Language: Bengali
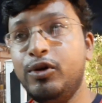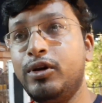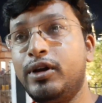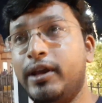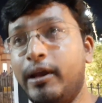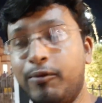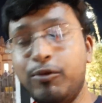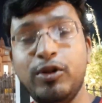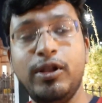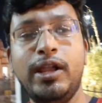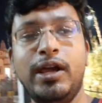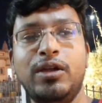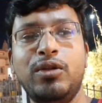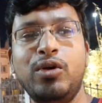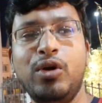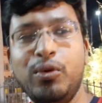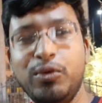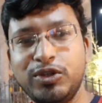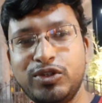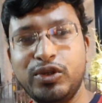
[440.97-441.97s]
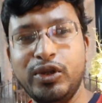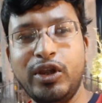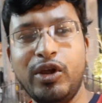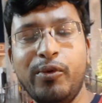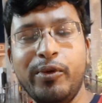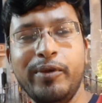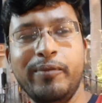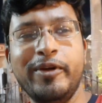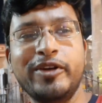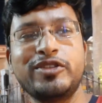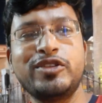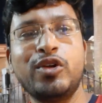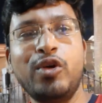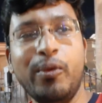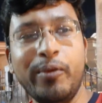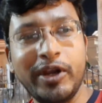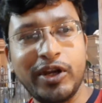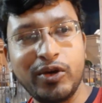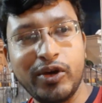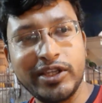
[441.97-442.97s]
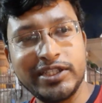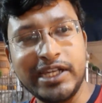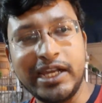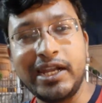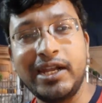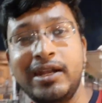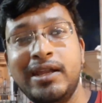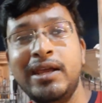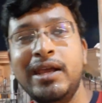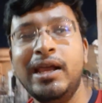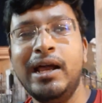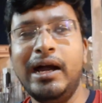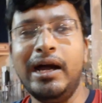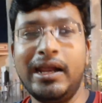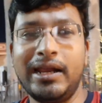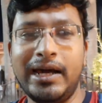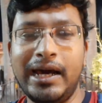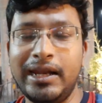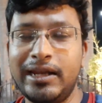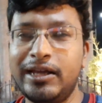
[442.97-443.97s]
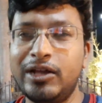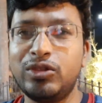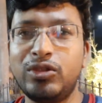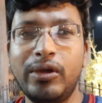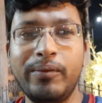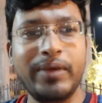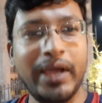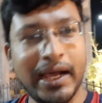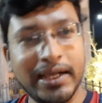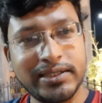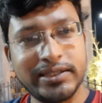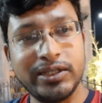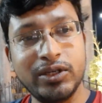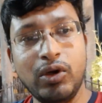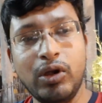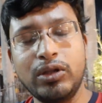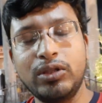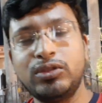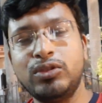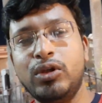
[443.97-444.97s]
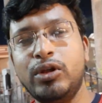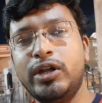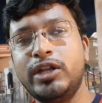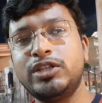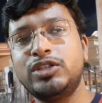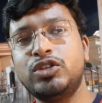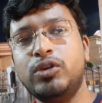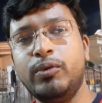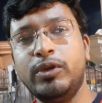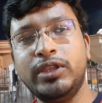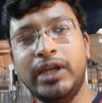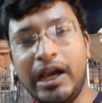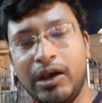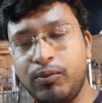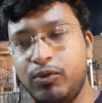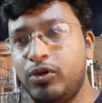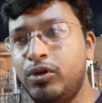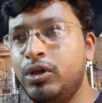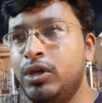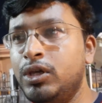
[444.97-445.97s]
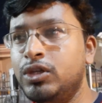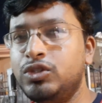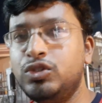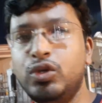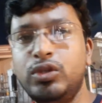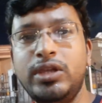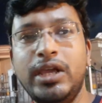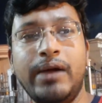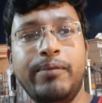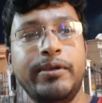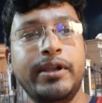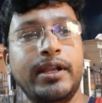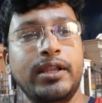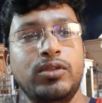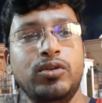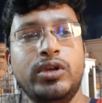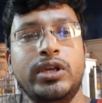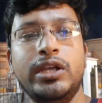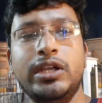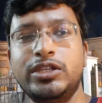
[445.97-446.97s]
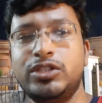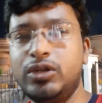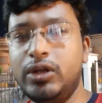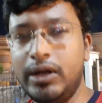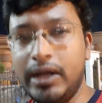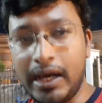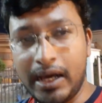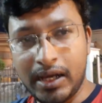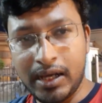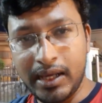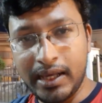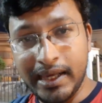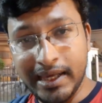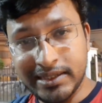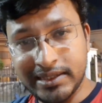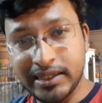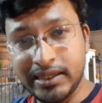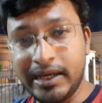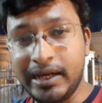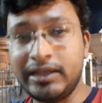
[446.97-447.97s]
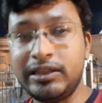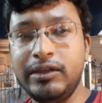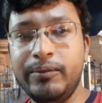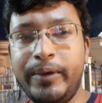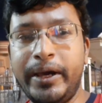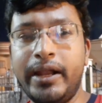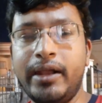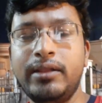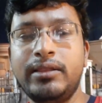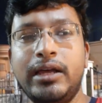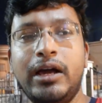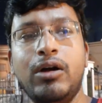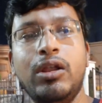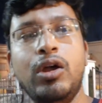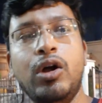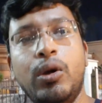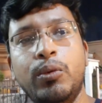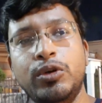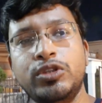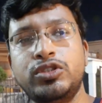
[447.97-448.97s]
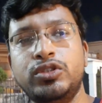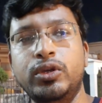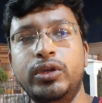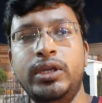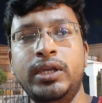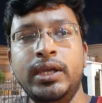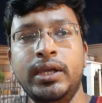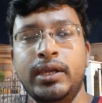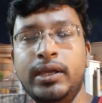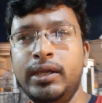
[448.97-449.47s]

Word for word: এবং কেমন লাগলো অবশ্যই কমেন্ট বক্সে কমেন্ট করে জানান আর কালকের তো আমি আসছি ঘটোত্তোলনের সময় থাকবো যদি আপনারা দক্ষিণেশ্বর না এসে থাকতে পারেন তাহলে অবশ্যই